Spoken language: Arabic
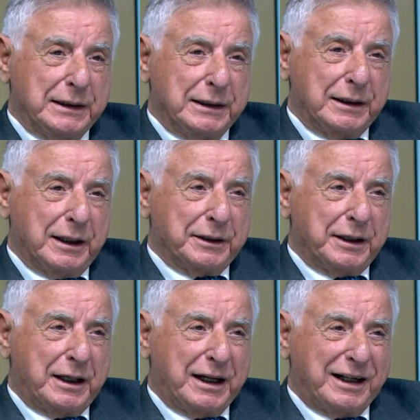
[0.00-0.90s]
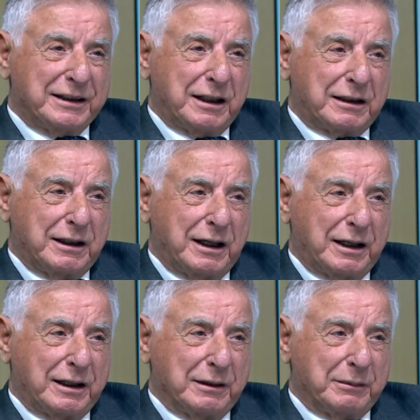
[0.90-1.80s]
لأنها أعدت
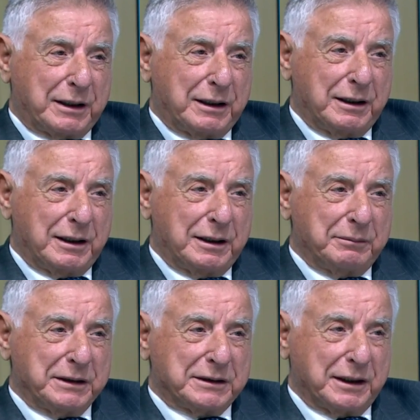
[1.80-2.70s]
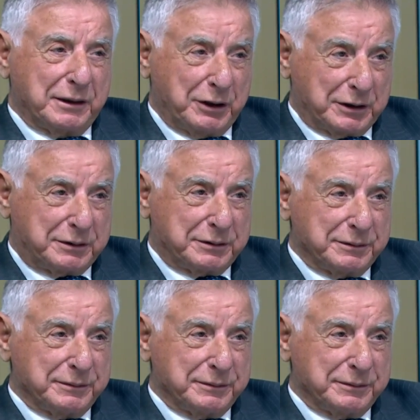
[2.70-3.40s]
لهذه المرحلة من سنوات